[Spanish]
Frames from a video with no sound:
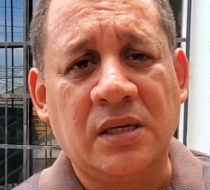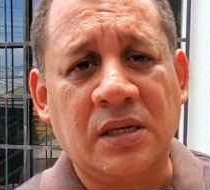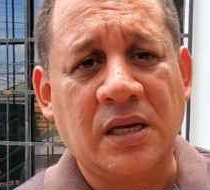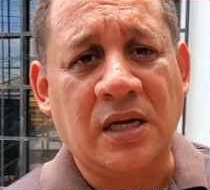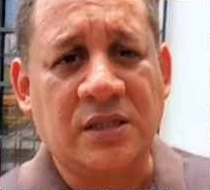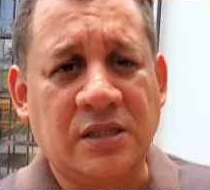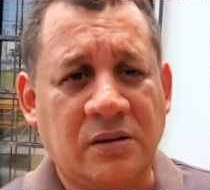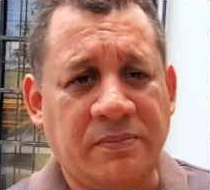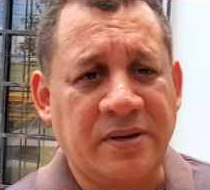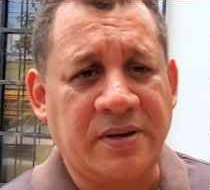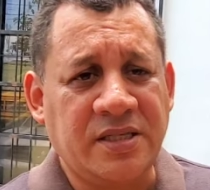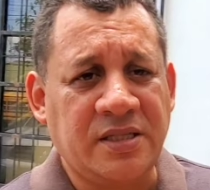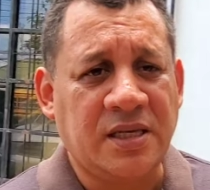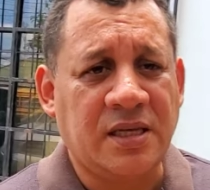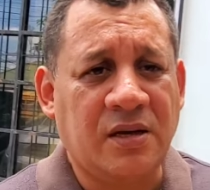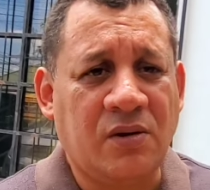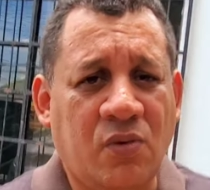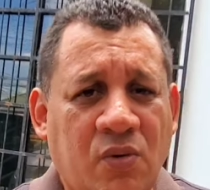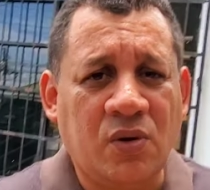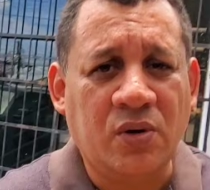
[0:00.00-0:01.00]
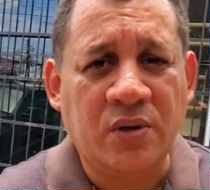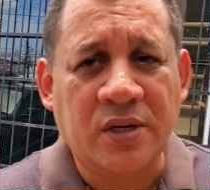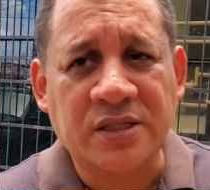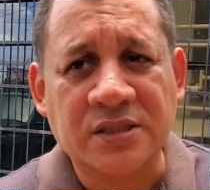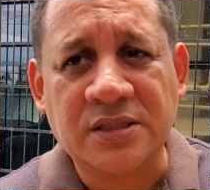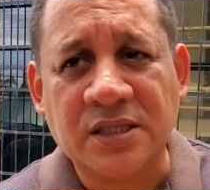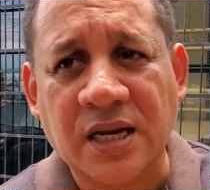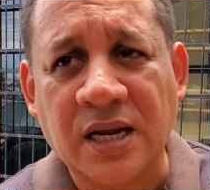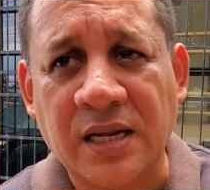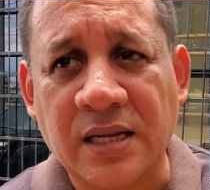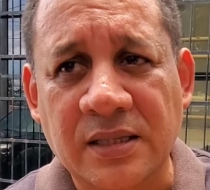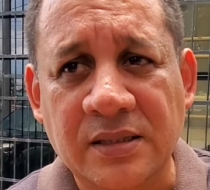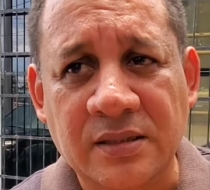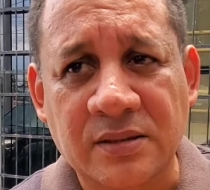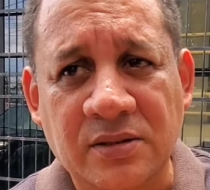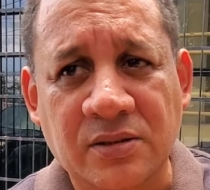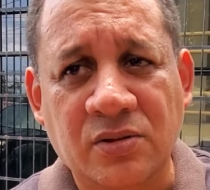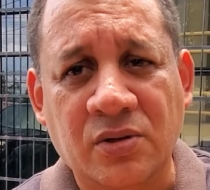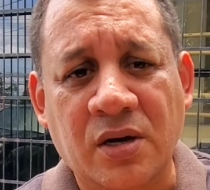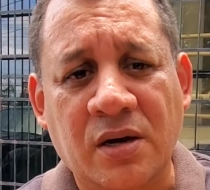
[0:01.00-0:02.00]
Hasta el 20 de julio entra
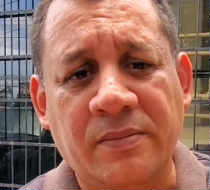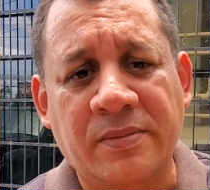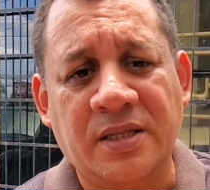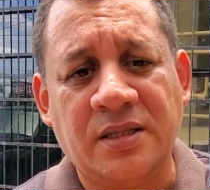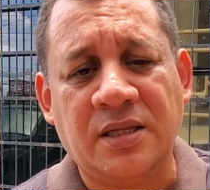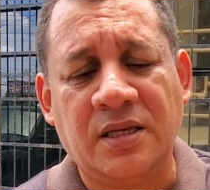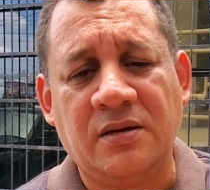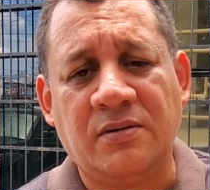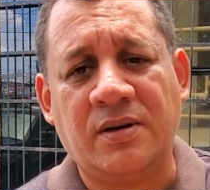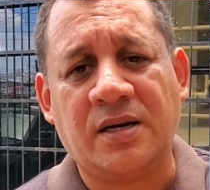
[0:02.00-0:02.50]
nuevamente,